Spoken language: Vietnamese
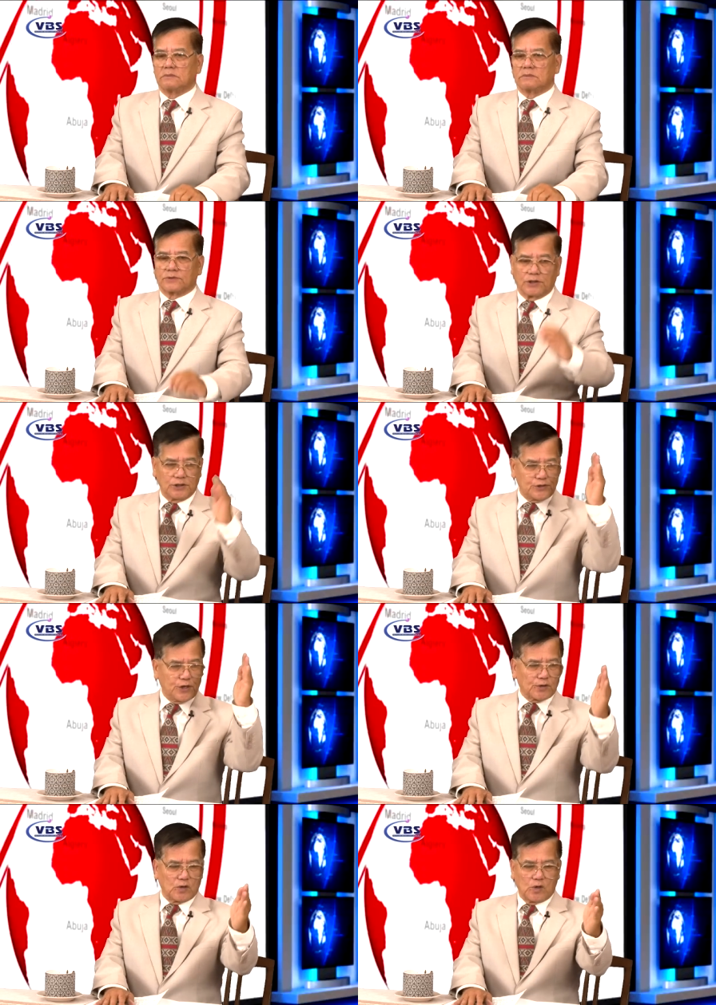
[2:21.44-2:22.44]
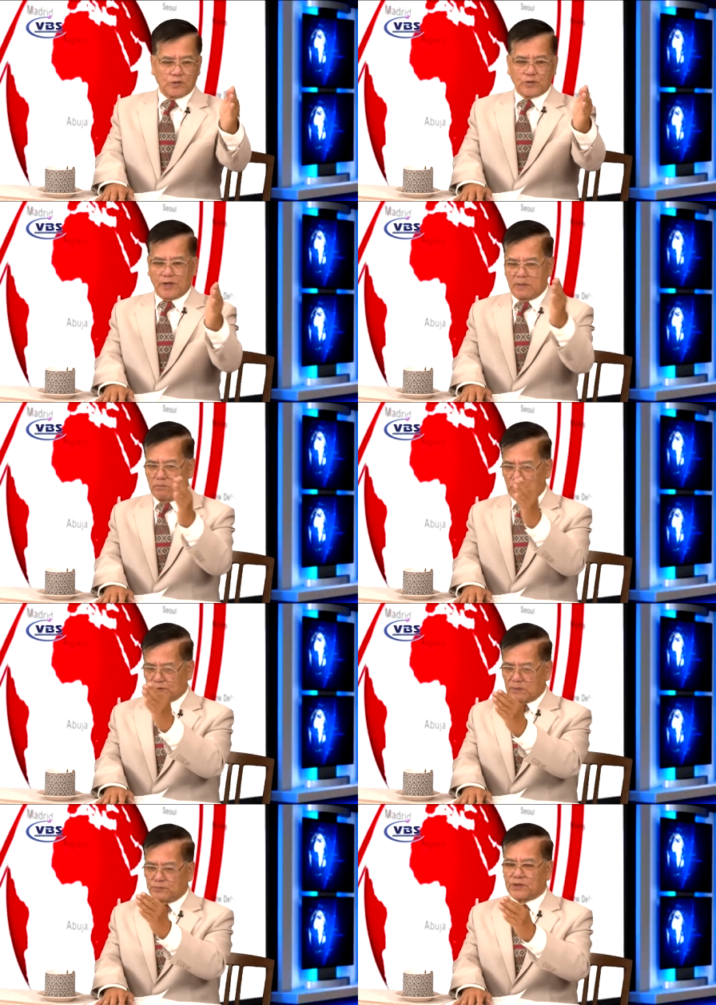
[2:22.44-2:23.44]
Từ zero cho đến một
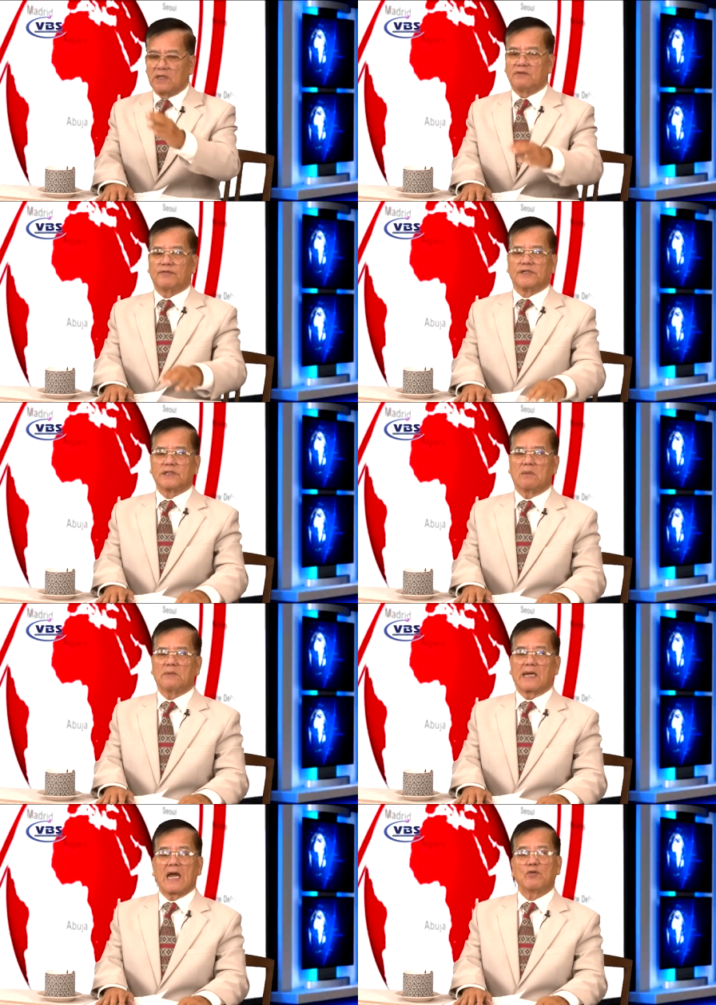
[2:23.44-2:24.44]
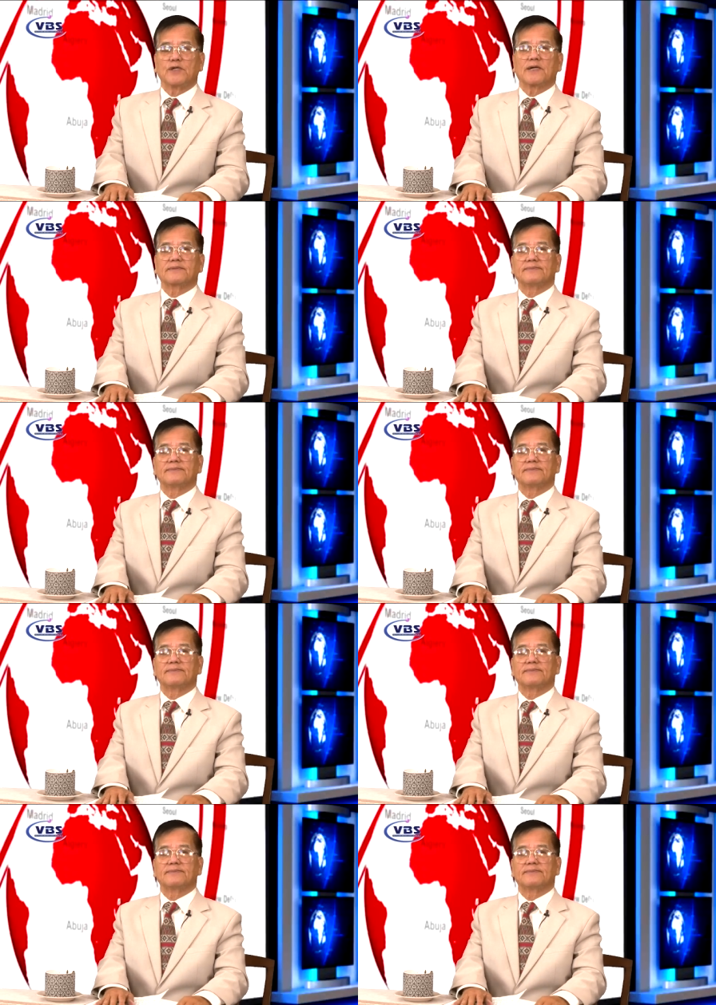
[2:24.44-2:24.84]
phẩy bốn phần trăm là cao nhất.